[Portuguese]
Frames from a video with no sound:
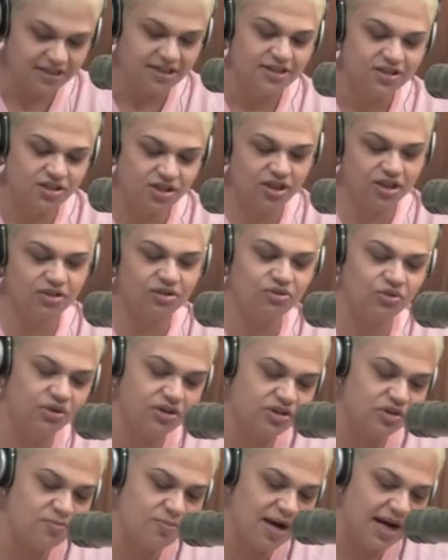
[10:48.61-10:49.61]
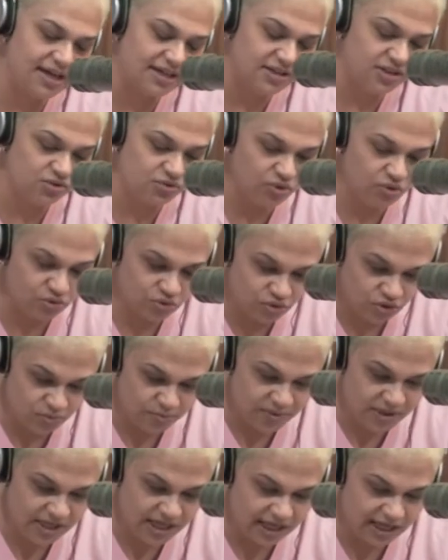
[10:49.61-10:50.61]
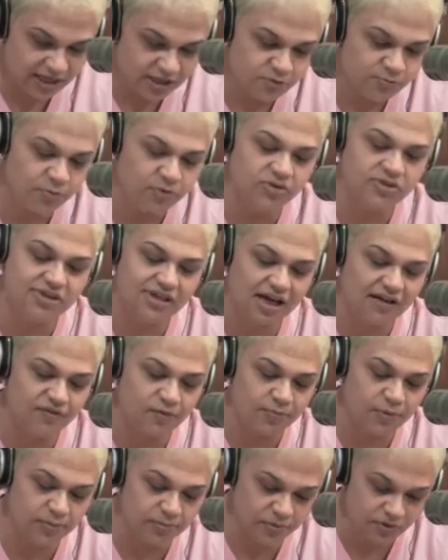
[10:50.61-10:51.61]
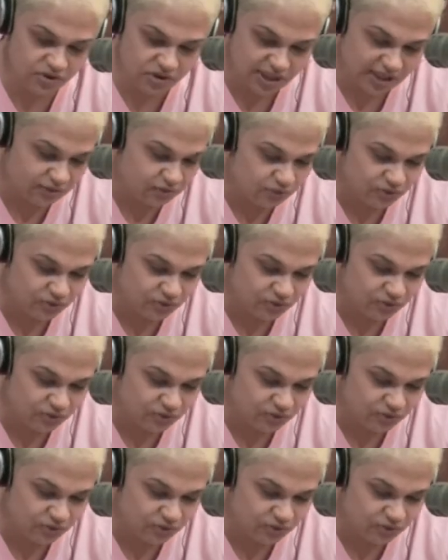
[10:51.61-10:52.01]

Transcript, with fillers: diretor de marketing do YouTube e responsável pelo projeto.